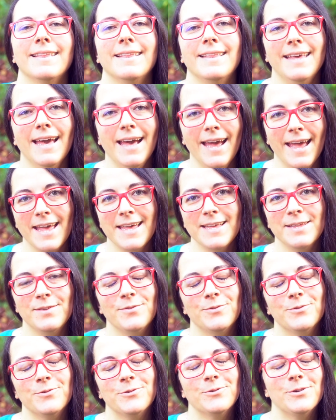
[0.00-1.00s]
Ja, hey
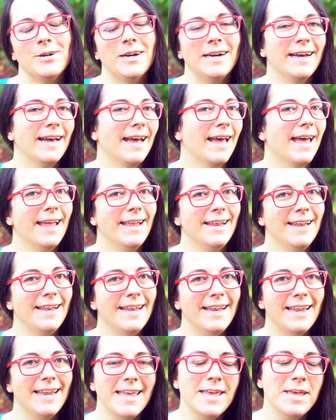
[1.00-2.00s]
du,
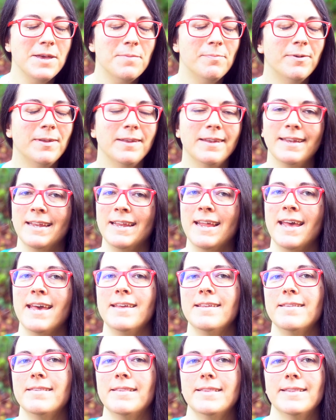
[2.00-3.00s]
Leben
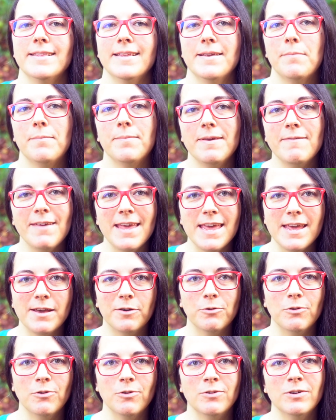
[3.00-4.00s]
ist
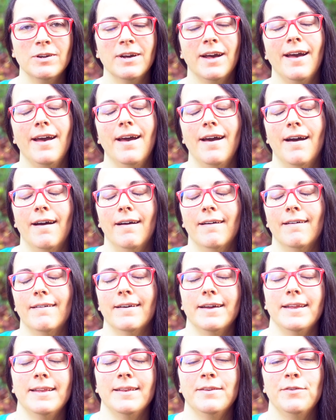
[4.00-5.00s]
Bewegung
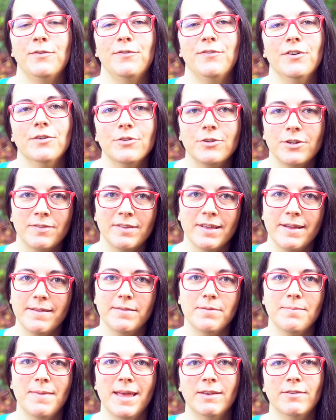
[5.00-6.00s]
und für uns
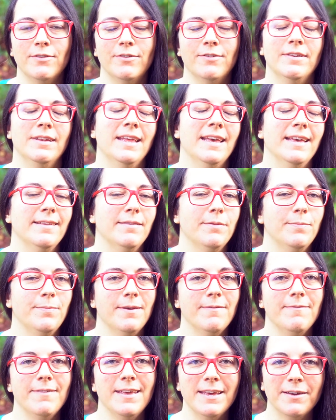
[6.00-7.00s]
als Menschen ist
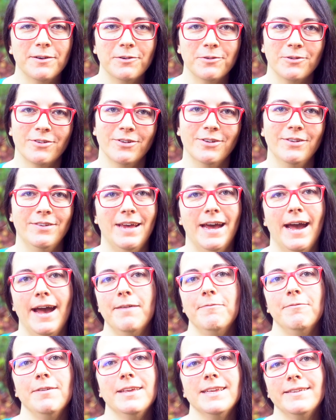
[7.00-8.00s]
Bewegung
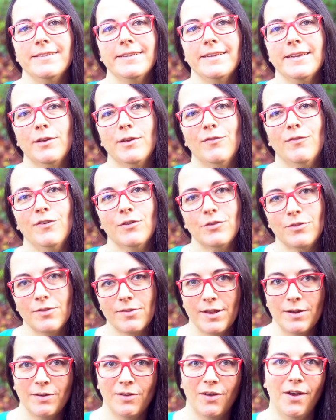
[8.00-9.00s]
total wichtig für
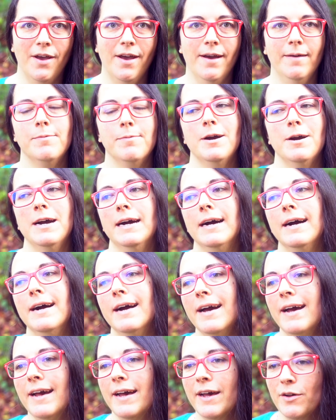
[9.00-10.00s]
unseren Körper,
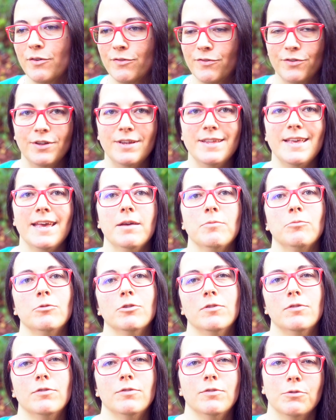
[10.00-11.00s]
für die
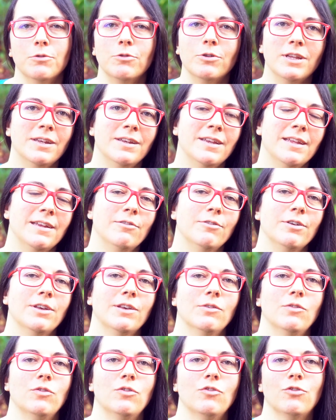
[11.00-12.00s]
Emotionen, die
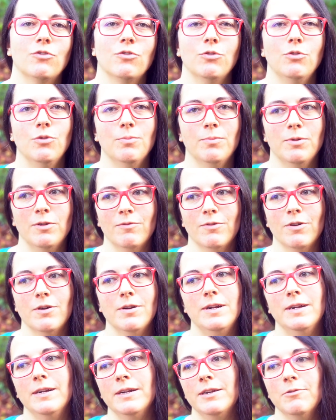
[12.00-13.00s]
durch uns strömen
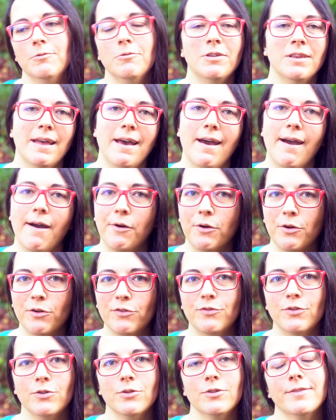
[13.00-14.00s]
wollen und auch
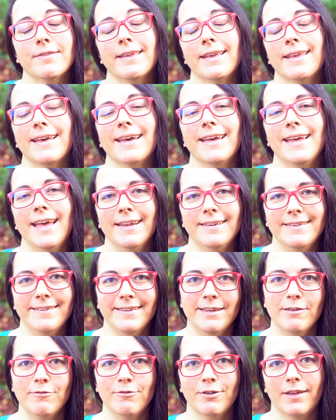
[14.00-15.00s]
für unsere
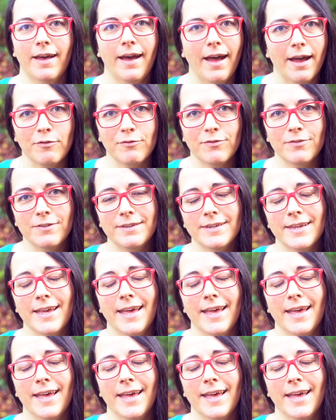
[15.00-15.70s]
kreative Kraft.